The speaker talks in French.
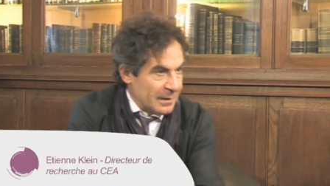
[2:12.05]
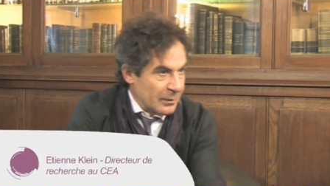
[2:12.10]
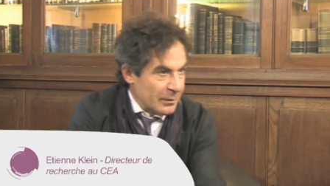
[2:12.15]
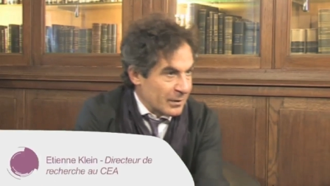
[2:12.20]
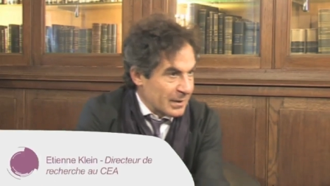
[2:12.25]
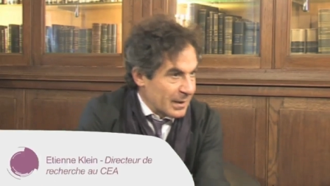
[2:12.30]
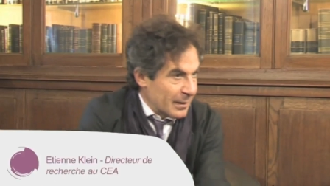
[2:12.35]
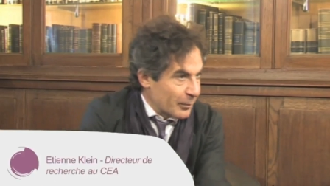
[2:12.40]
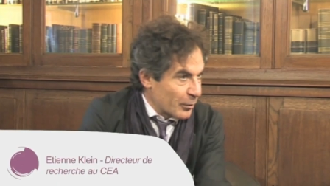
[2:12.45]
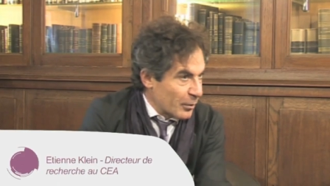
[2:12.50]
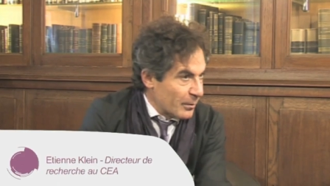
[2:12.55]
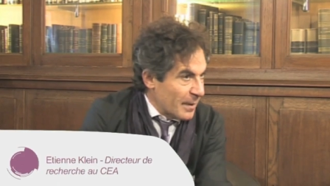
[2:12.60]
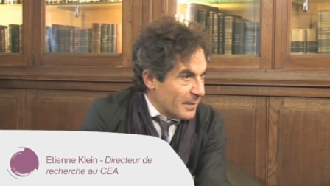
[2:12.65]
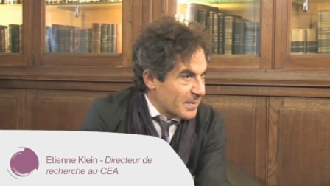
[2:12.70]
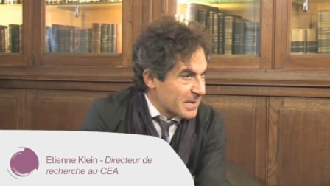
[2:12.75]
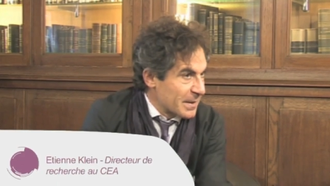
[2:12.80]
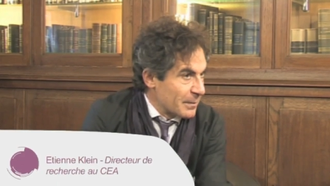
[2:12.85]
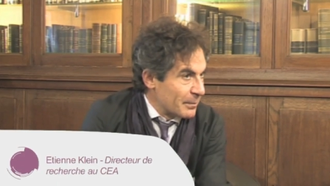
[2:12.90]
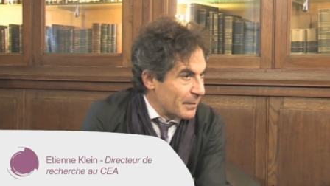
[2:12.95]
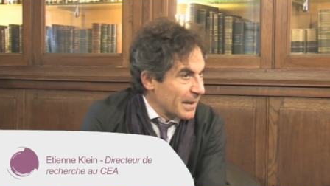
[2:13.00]
Et donc
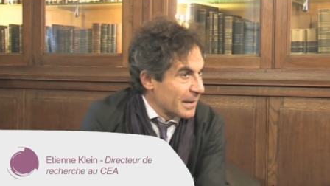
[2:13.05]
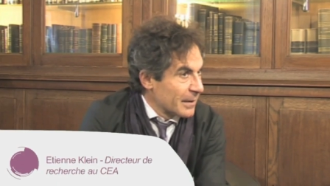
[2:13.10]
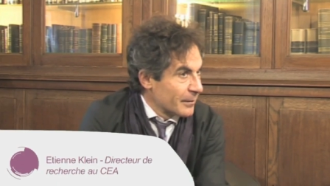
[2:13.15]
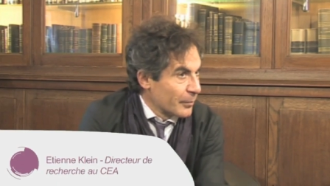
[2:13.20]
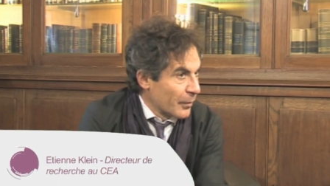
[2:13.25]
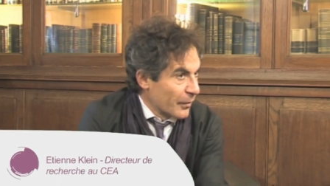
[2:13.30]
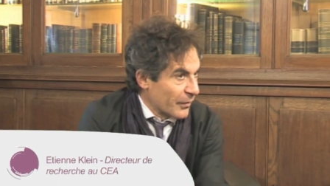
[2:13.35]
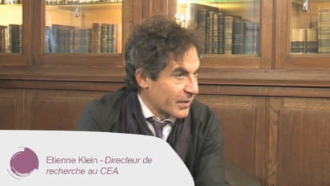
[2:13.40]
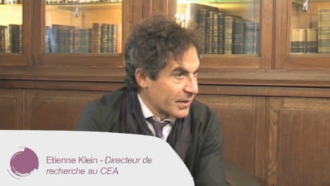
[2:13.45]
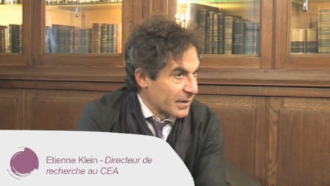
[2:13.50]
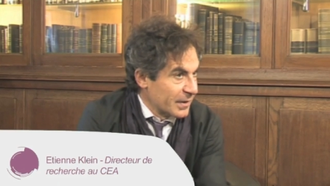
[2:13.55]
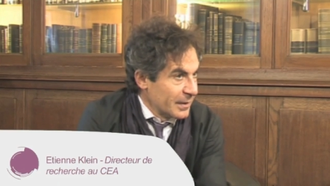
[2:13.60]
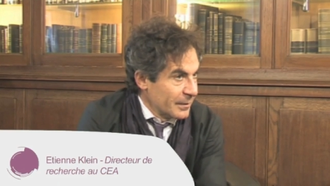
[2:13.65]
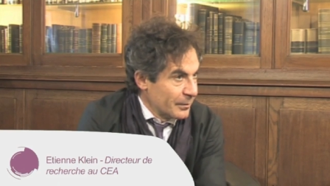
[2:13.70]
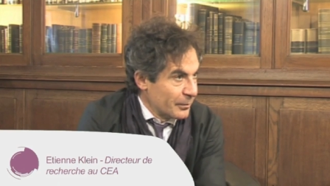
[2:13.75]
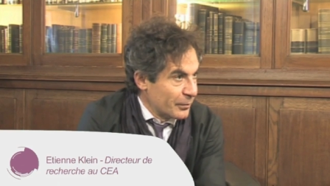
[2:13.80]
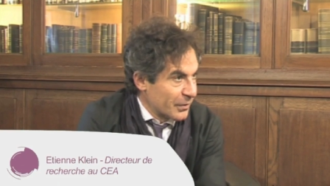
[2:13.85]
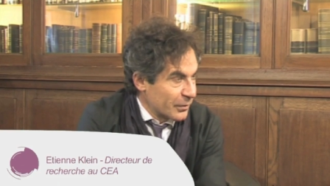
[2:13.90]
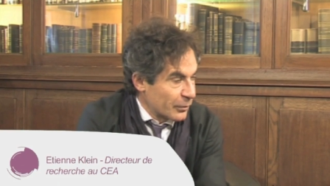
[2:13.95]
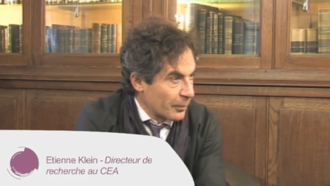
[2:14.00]
l'improbable, ce n'est pas
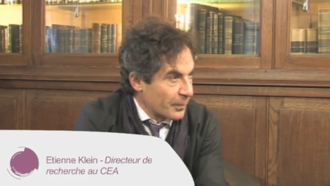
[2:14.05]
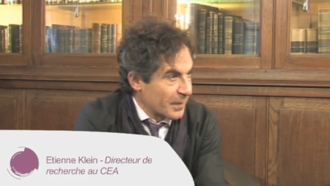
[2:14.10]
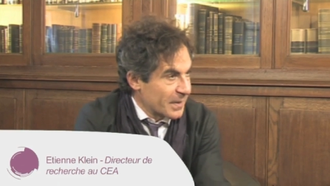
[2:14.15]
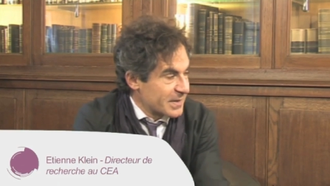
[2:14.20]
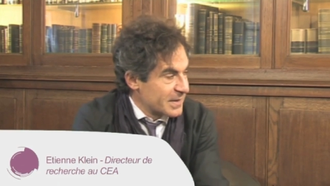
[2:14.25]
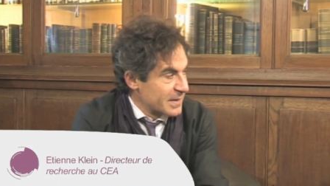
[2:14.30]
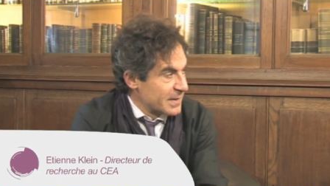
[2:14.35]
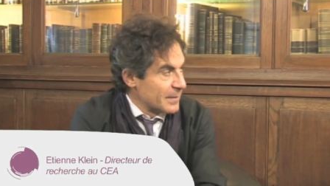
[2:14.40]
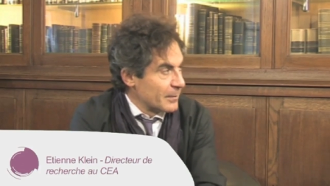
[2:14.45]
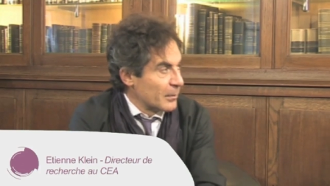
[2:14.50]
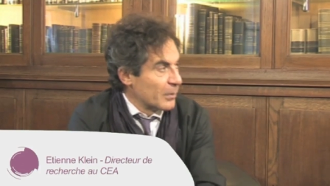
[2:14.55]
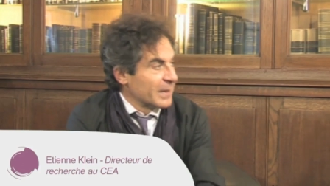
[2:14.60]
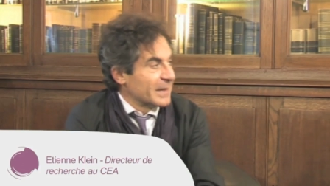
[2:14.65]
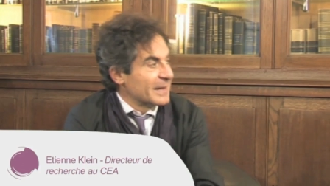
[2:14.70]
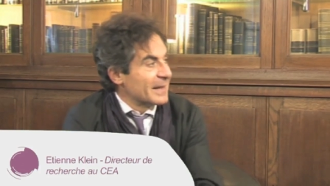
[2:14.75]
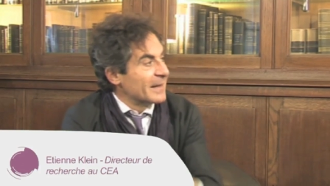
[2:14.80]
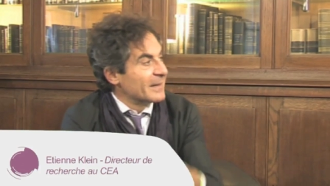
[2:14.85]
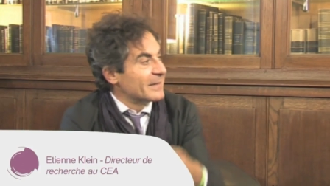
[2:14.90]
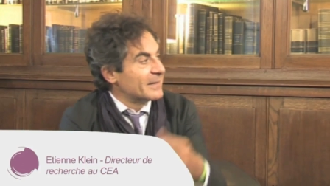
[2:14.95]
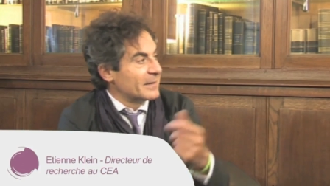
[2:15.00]
l'impensé, puisque précisément
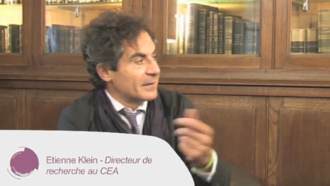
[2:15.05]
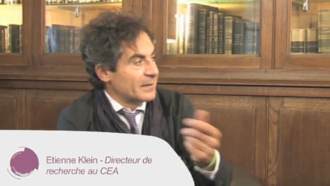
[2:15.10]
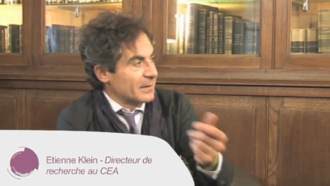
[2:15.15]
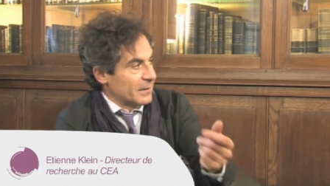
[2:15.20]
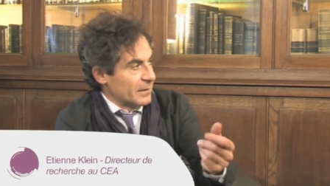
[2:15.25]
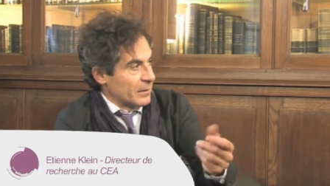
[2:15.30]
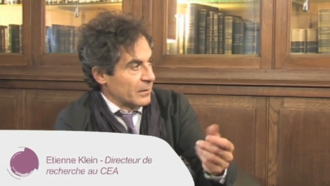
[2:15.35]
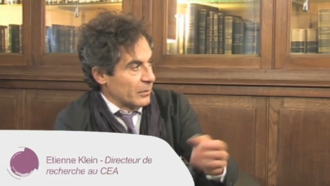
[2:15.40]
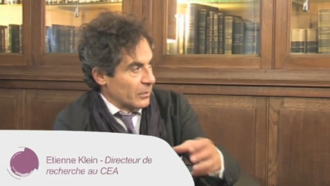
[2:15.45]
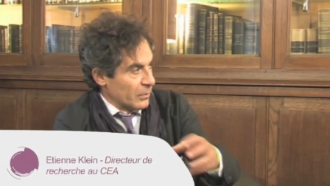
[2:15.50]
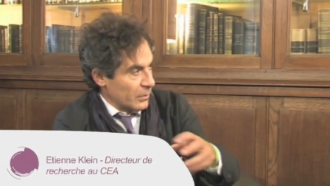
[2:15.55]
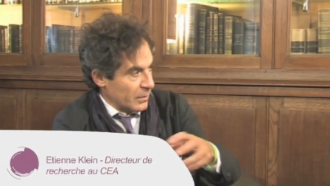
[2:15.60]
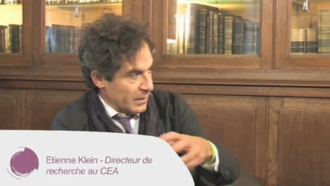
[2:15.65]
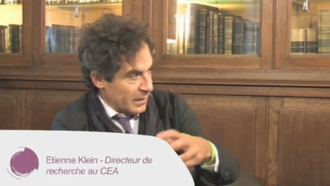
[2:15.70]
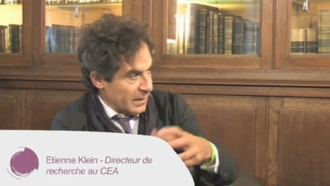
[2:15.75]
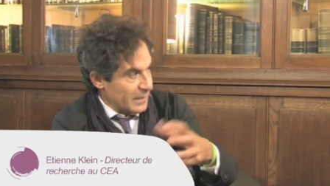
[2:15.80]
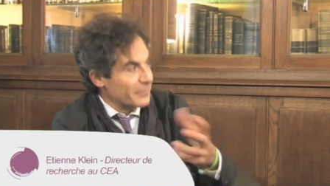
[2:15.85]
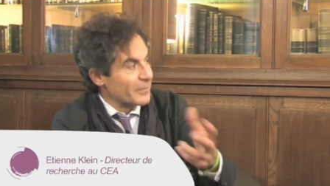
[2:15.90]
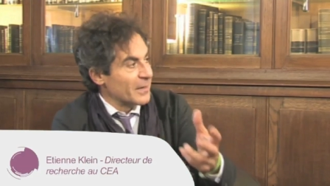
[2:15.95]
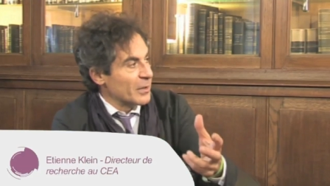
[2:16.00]
il a été euh,
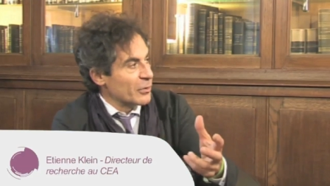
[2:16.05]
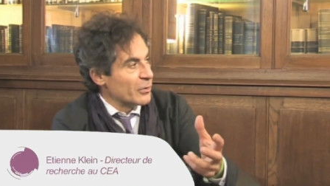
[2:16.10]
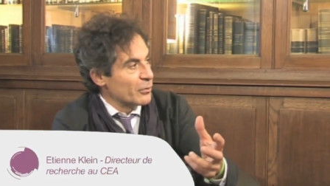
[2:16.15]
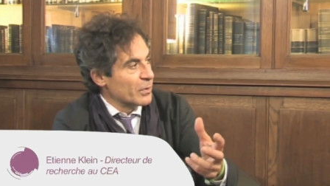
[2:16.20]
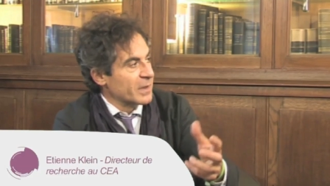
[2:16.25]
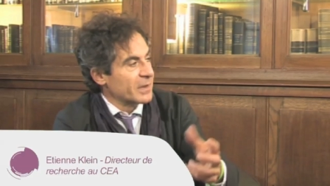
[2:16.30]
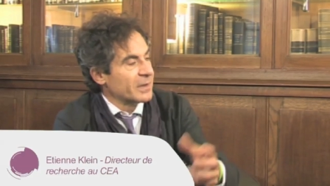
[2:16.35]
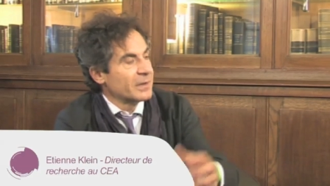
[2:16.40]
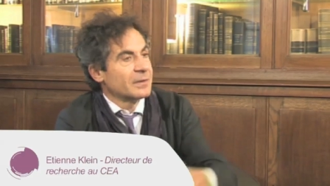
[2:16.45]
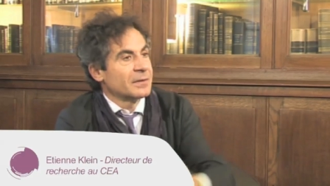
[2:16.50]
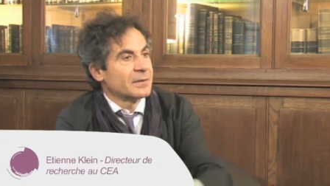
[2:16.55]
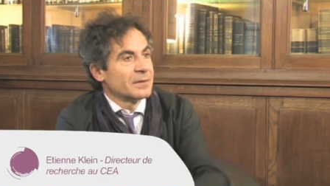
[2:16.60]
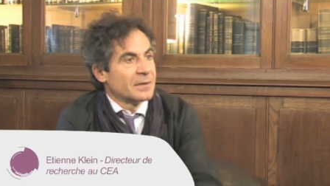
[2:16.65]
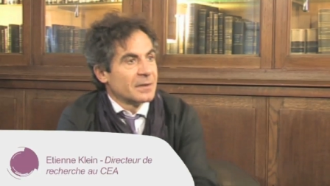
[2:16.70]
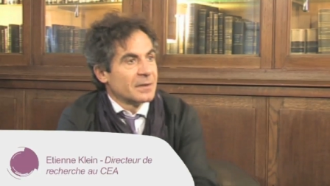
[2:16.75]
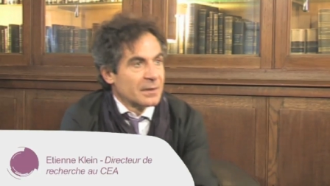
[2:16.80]
évalué,